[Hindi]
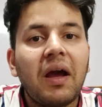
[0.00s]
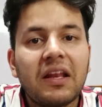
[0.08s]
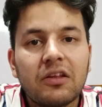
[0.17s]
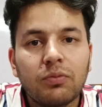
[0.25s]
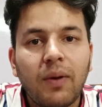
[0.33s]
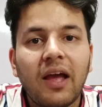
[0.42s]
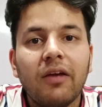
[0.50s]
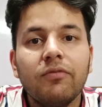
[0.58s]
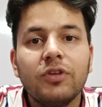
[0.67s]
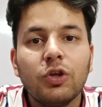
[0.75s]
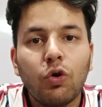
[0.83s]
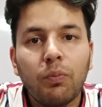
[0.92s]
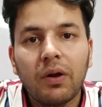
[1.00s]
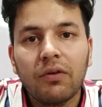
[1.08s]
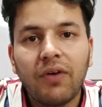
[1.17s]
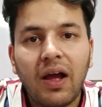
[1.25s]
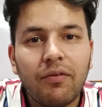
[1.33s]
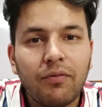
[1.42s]
माइनस फाइव जीरो पर
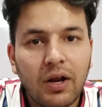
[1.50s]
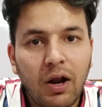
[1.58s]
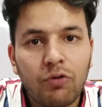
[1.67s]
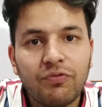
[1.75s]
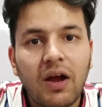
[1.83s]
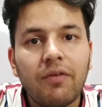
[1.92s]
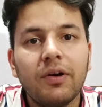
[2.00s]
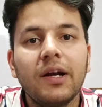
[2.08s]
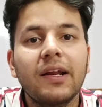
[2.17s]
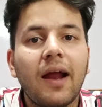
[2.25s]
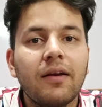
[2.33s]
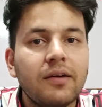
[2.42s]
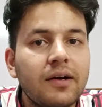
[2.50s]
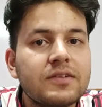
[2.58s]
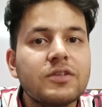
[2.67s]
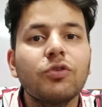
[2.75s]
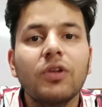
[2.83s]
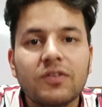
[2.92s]
फाइव अराउंड फाइव हंड्रेड
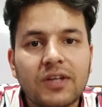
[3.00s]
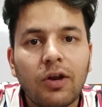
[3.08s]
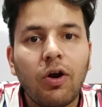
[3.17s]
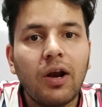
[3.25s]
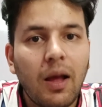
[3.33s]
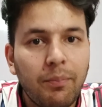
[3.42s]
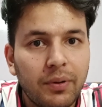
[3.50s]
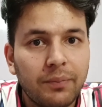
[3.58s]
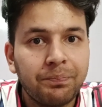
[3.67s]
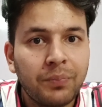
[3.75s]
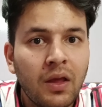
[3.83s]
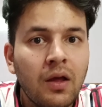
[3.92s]
कैंडिडेट्स हैं दिस कैन नॉट हैपन